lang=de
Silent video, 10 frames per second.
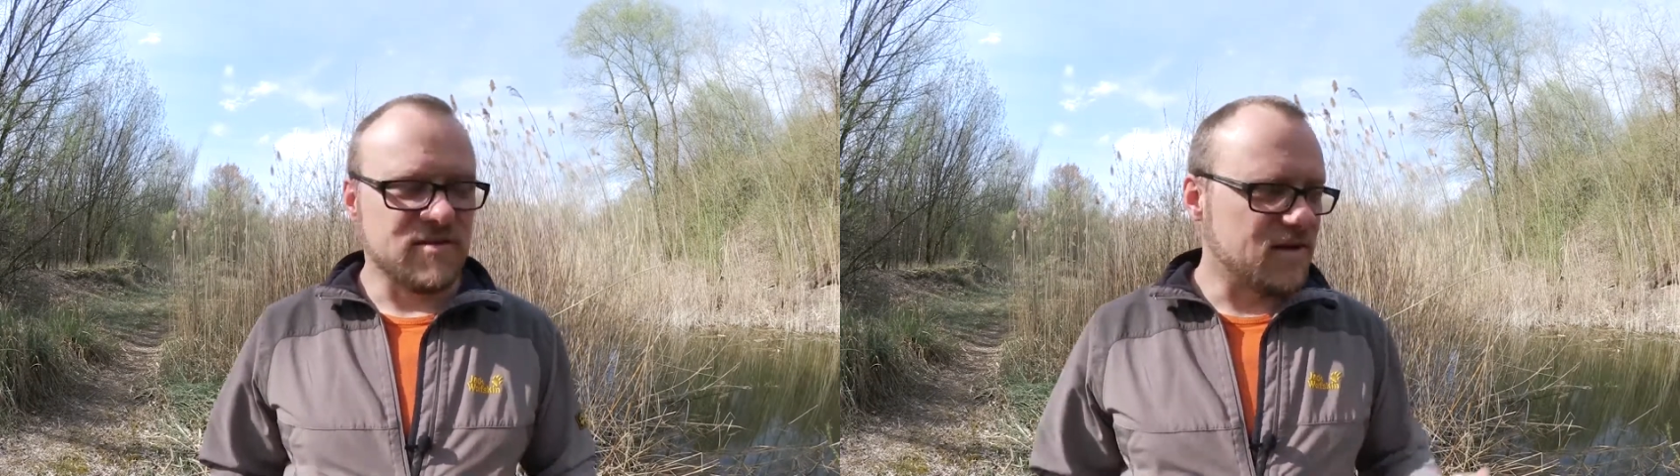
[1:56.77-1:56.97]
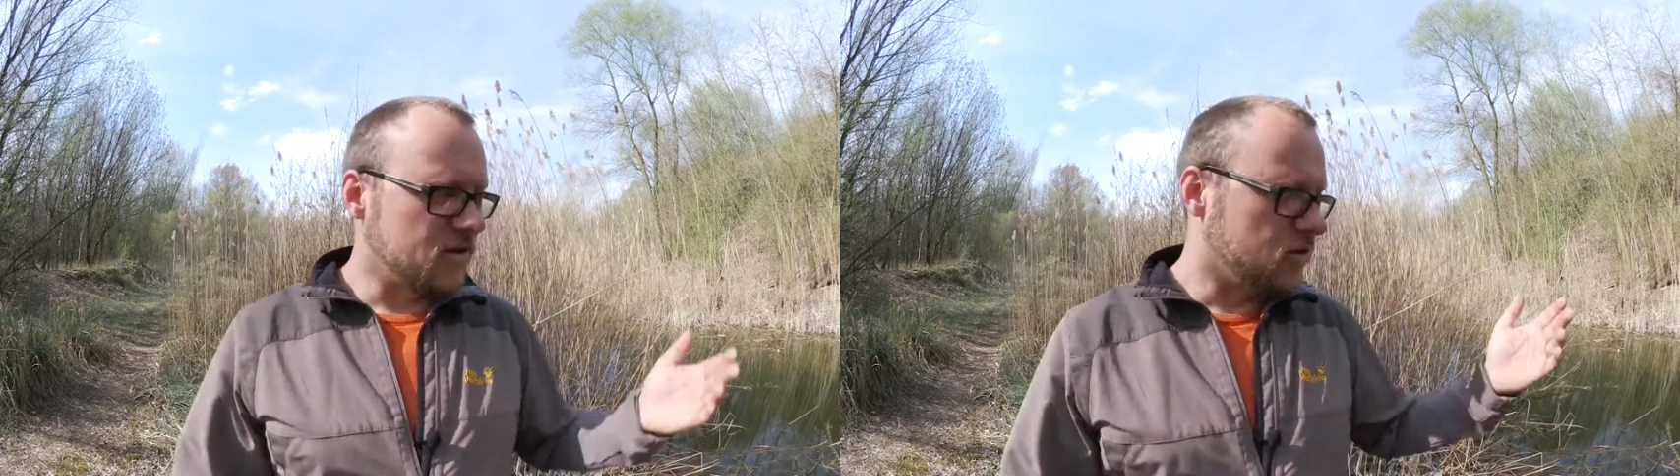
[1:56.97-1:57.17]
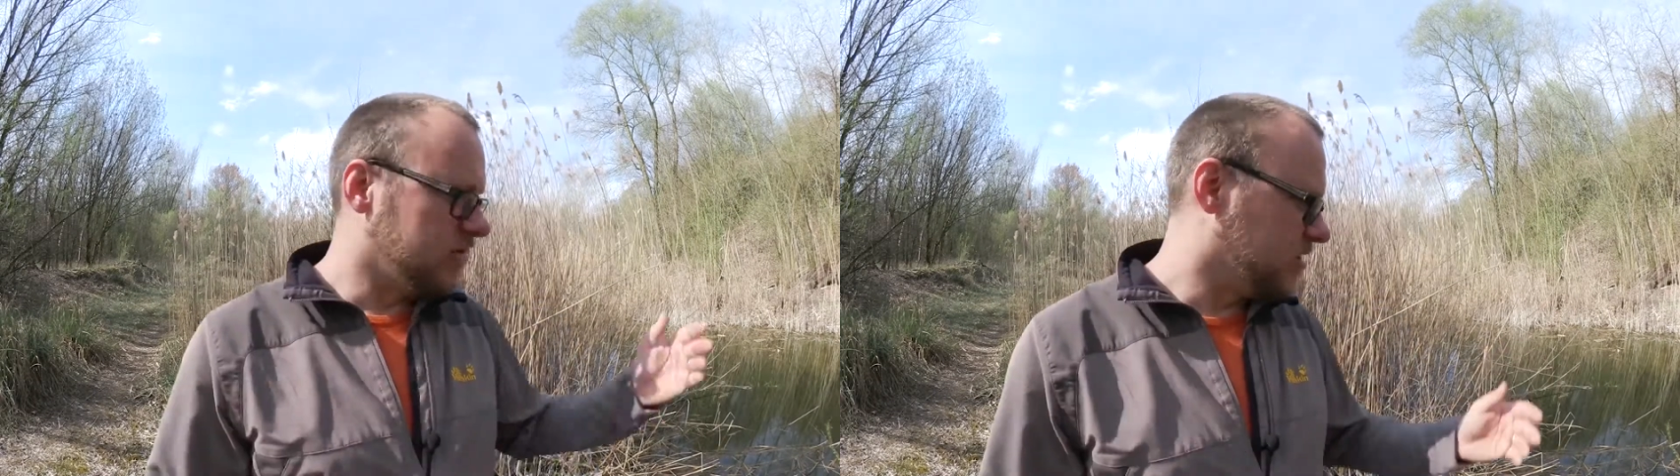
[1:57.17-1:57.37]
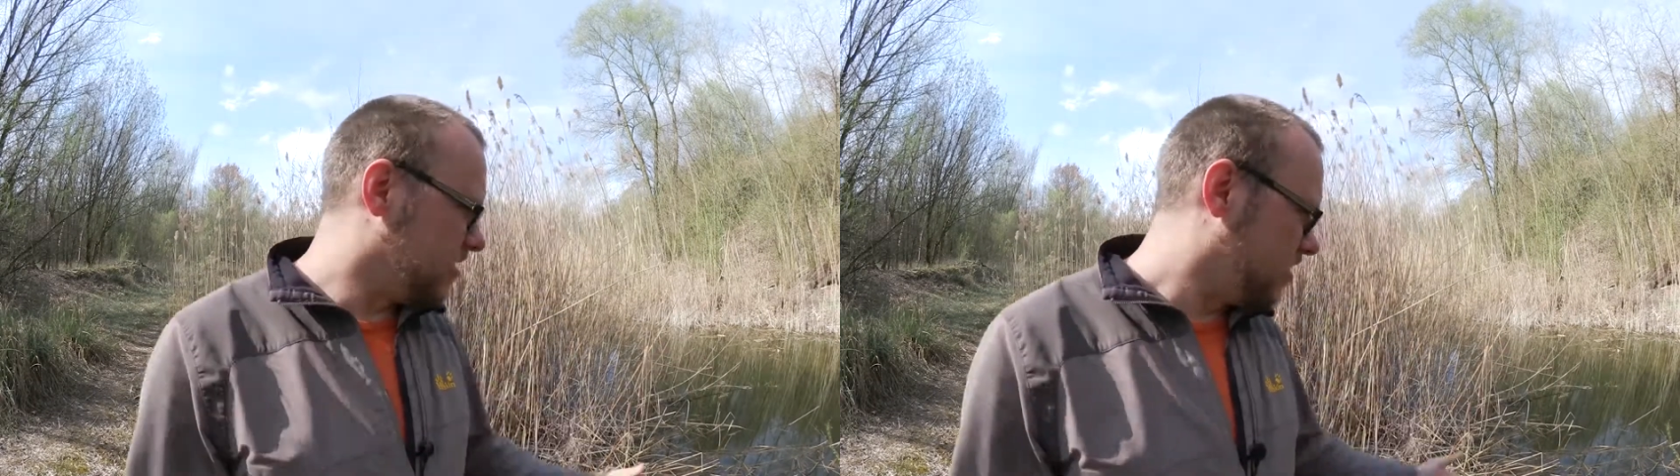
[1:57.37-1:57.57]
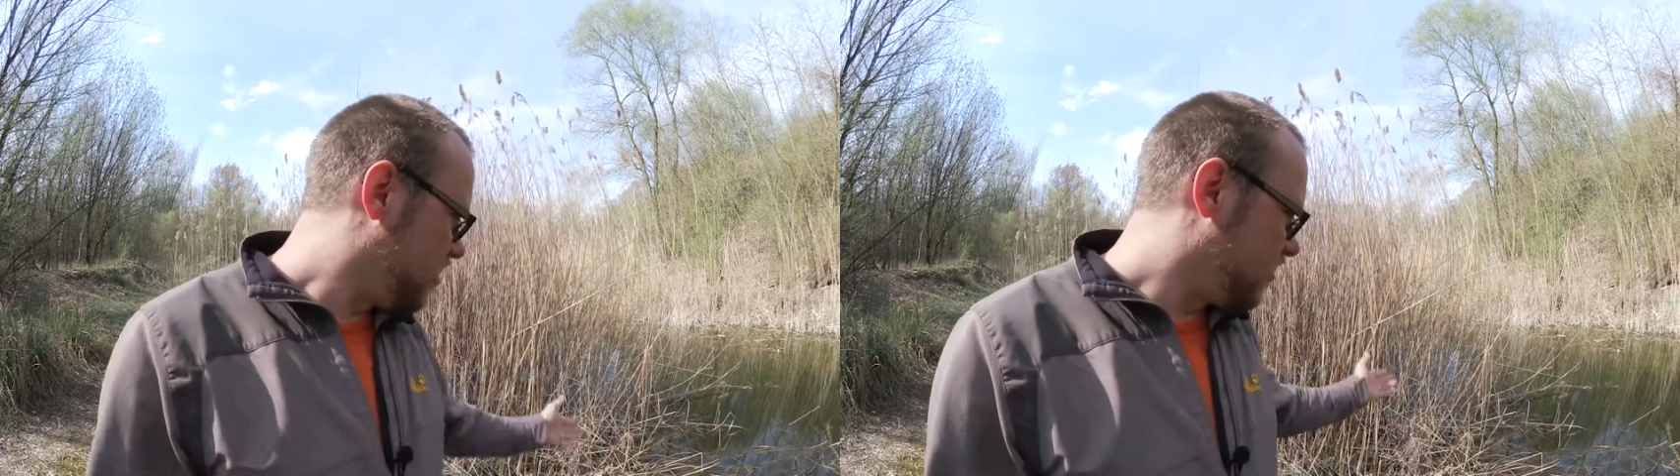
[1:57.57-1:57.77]
Das kann auch wie
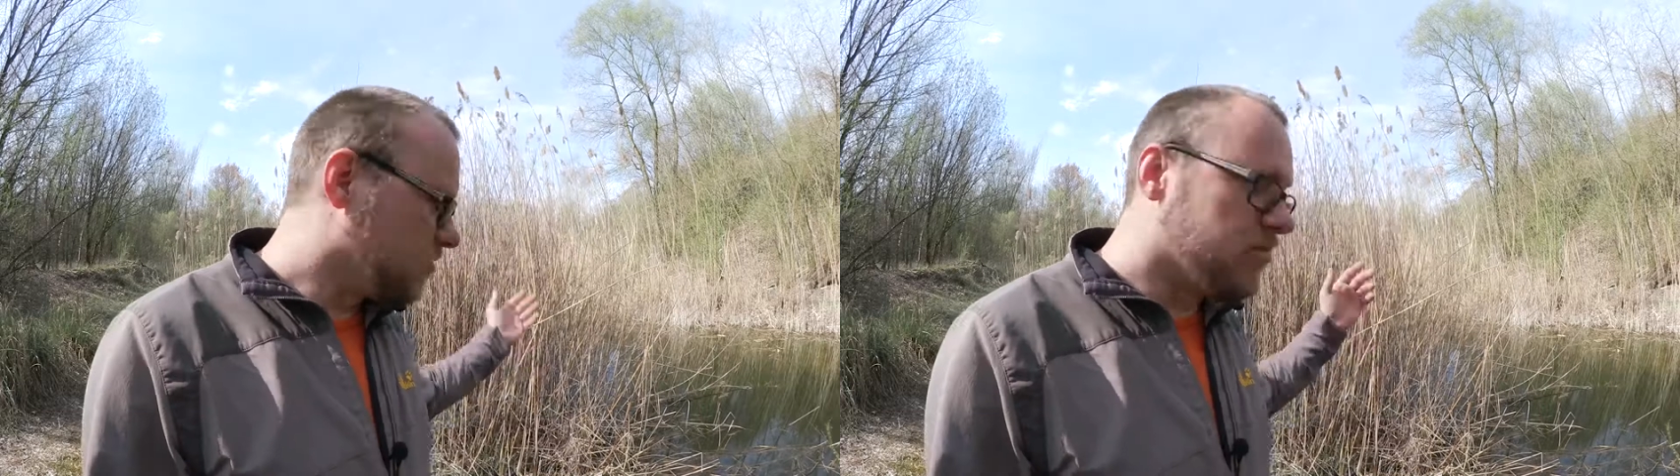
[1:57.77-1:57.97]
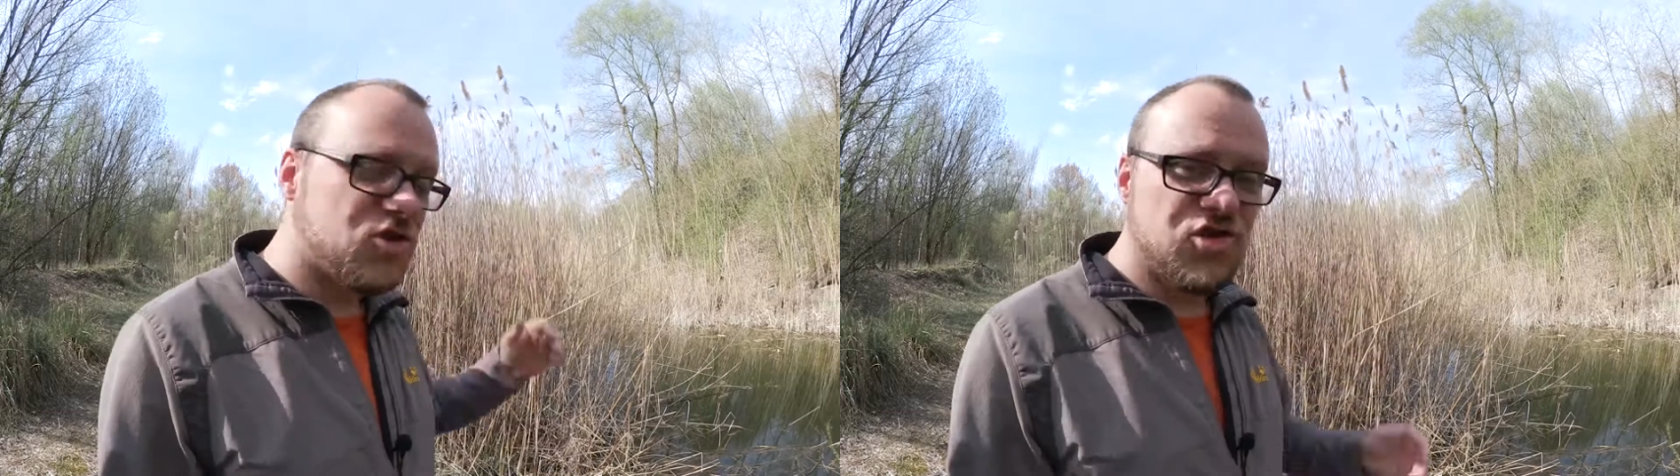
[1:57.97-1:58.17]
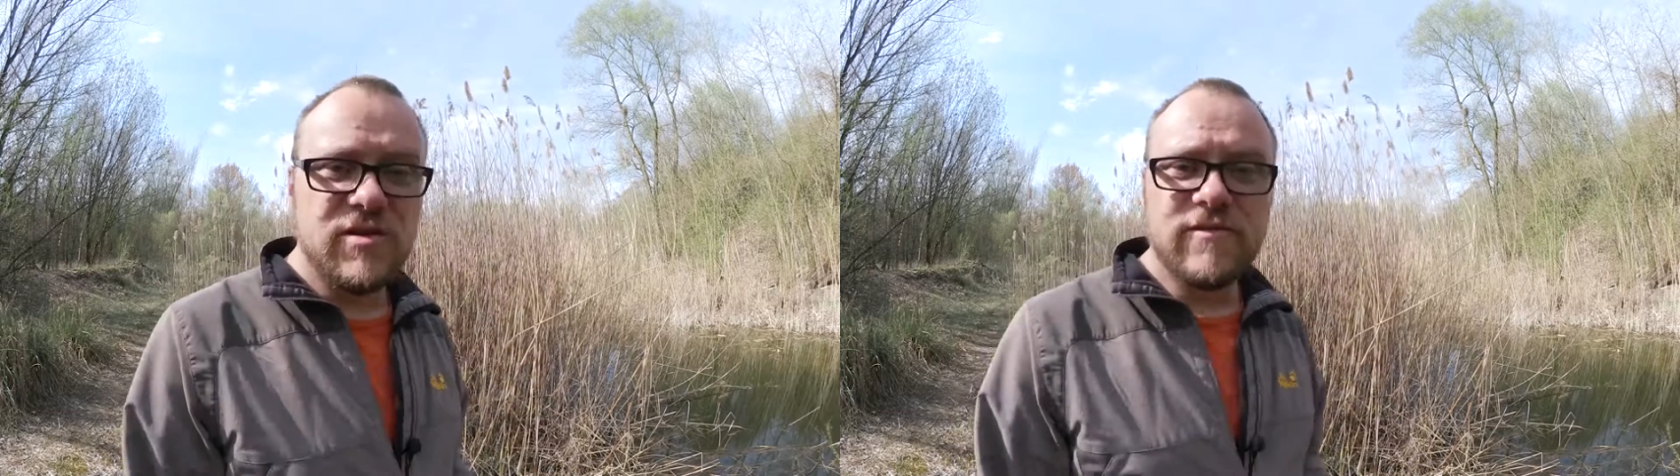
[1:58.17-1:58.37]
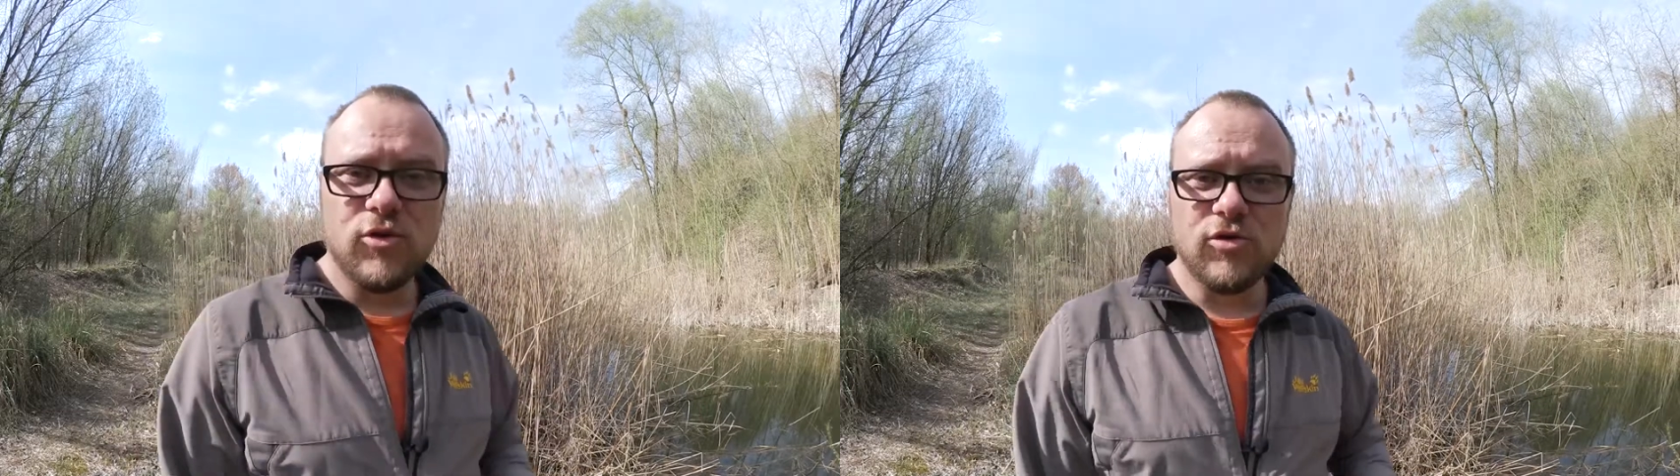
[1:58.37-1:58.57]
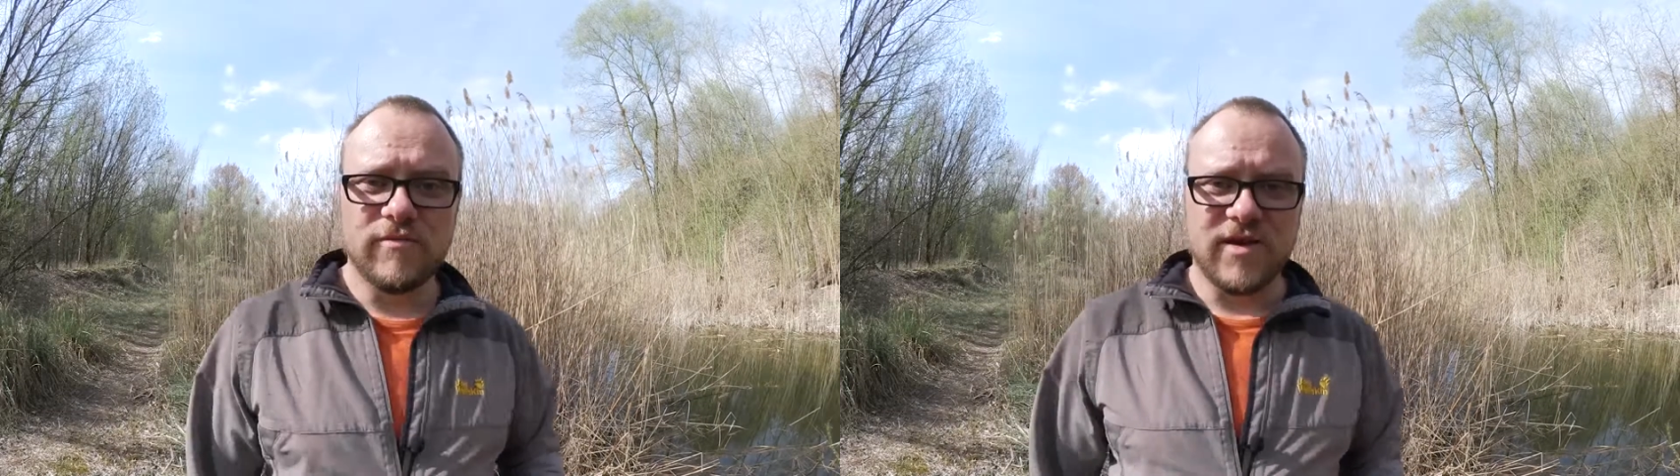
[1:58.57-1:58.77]
hier so ein paar
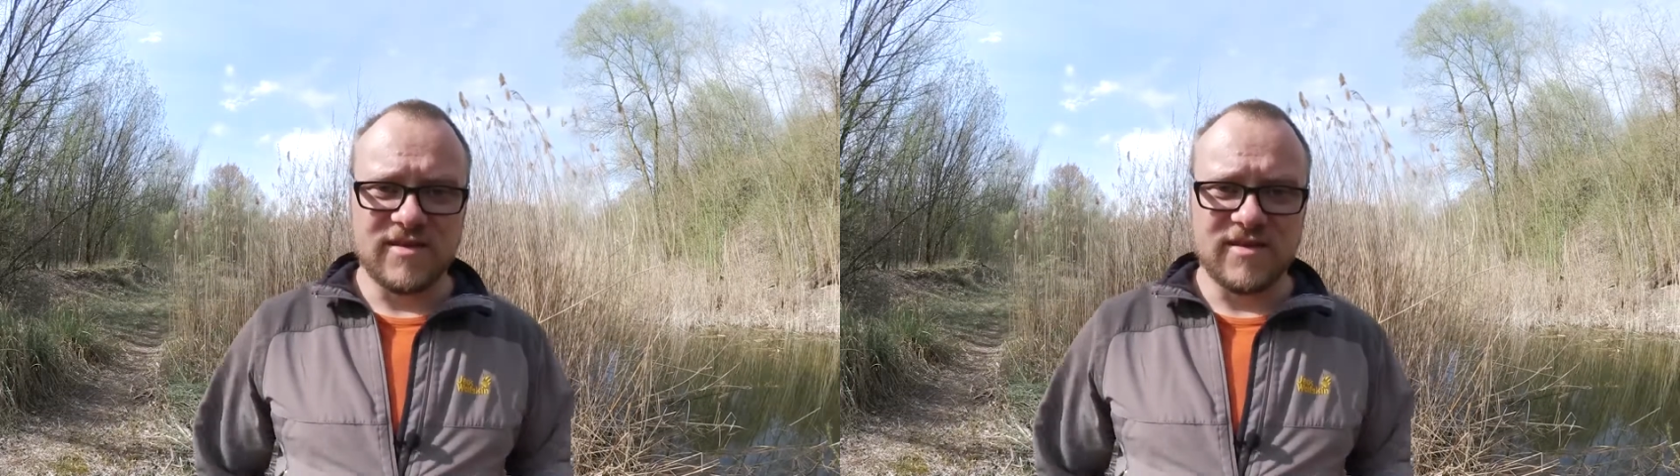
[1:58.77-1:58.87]
Schilfrohre,